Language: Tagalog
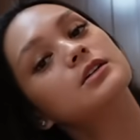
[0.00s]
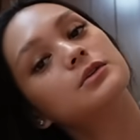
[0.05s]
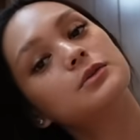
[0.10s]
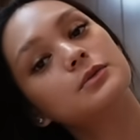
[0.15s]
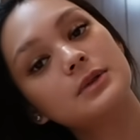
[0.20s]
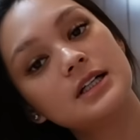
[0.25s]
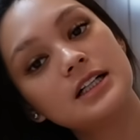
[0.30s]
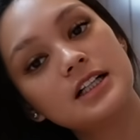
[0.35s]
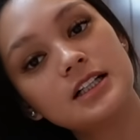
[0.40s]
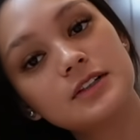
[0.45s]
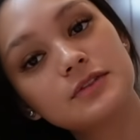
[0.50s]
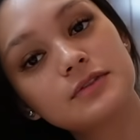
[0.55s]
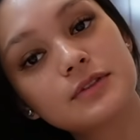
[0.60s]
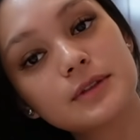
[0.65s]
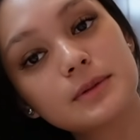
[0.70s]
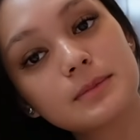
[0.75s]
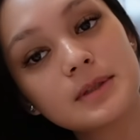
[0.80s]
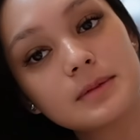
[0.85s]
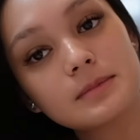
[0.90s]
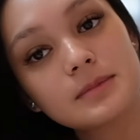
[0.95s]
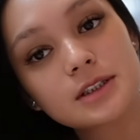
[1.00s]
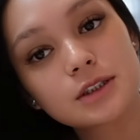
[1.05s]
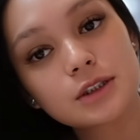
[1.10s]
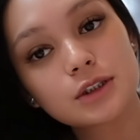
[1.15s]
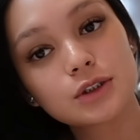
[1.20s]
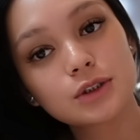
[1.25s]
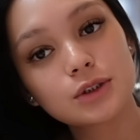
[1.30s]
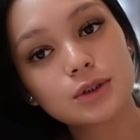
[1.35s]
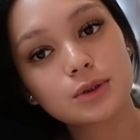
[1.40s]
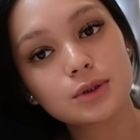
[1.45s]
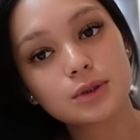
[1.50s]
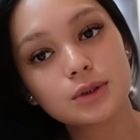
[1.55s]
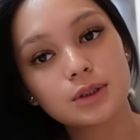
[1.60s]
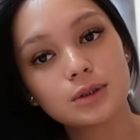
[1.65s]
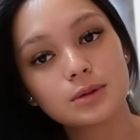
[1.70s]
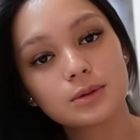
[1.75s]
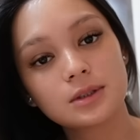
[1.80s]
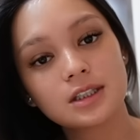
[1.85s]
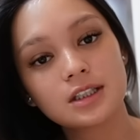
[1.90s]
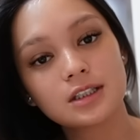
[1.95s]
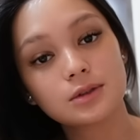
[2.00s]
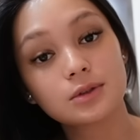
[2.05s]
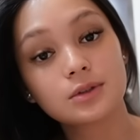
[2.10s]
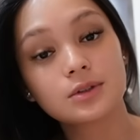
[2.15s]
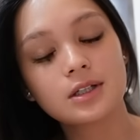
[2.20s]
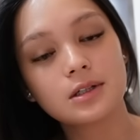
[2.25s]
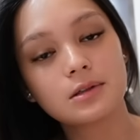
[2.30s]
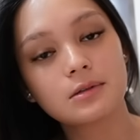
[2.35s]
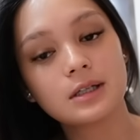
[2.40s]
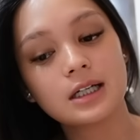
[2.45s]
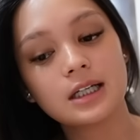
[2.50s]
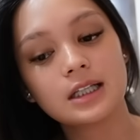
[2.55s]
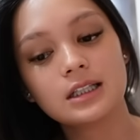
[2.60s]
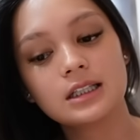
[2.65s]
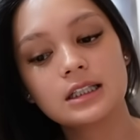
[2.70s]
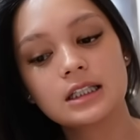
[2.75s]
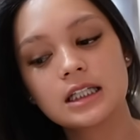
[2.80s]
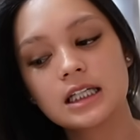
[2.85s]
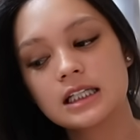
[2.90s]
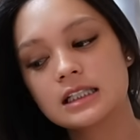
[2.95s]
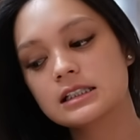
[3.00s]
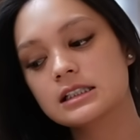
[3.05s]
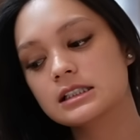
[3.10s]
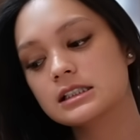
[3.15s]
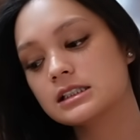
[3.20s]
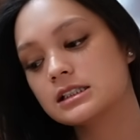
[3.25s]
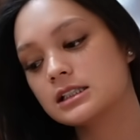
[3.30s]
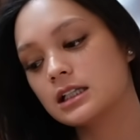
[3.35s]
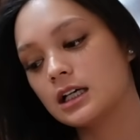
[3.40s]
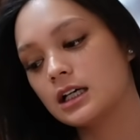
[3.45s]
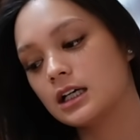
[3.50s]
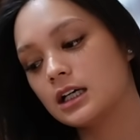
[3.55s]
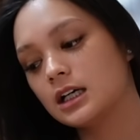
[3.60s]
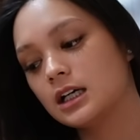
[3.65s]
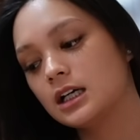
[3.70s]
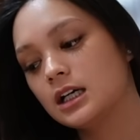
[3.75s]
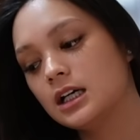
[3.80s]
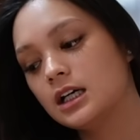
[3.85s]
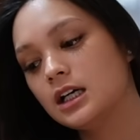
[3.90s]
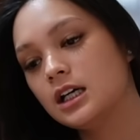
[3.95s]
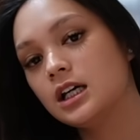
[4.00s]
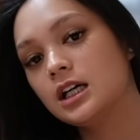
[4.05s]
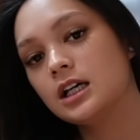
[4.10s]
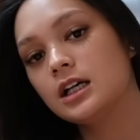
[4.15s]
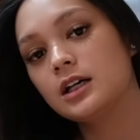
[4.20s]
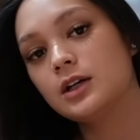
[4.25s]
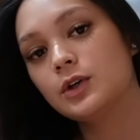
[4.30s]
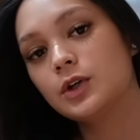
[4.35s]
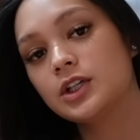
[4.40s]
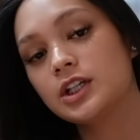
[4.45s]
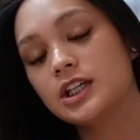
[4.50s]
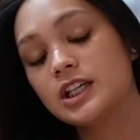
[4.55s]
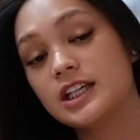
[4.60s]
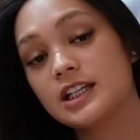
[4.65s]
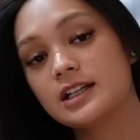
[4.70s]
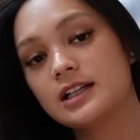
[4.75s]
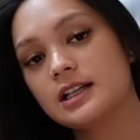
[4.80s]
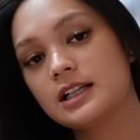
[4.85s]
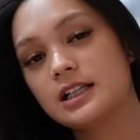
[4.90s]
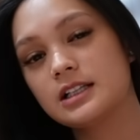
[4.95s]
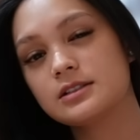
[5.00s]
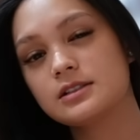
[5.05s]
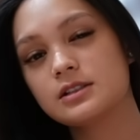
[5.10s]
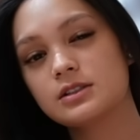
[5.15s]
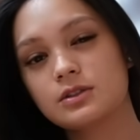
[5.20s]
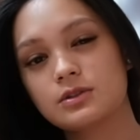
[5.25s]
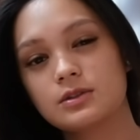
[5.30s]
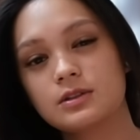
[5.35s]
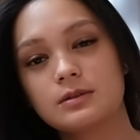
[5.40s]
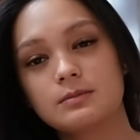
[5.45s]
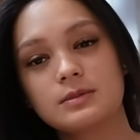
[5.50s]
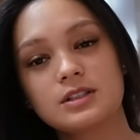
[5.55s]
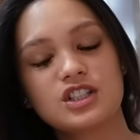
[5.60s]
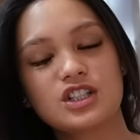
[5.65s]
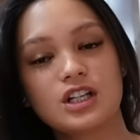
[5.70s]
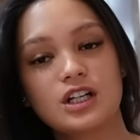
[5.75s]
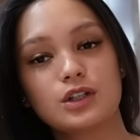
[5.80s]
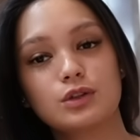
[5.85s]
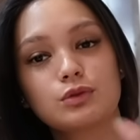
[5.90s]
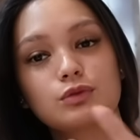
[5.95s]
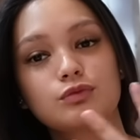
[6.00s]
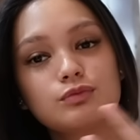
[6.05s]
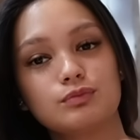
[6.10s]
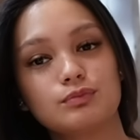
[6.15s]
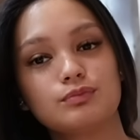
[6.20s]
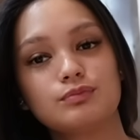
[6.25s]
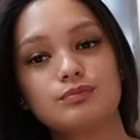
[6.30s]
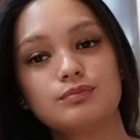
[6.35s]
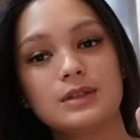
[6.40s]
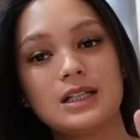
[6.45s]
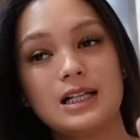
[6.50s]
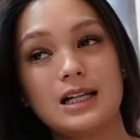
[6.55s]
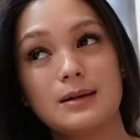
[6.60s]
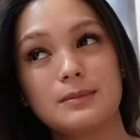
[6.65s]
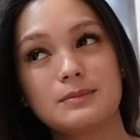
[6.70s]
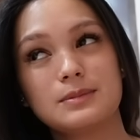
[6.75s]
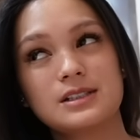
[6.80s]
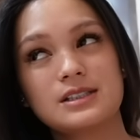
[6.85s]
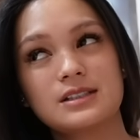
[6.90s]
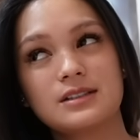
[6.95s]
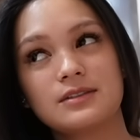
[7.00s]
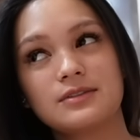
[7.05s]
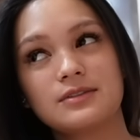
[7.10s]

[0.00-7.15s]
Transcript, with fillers: Well, for me, mas gusto ko yung ganito ka-wide kesa sa kit lens ko na masyadong malapit sa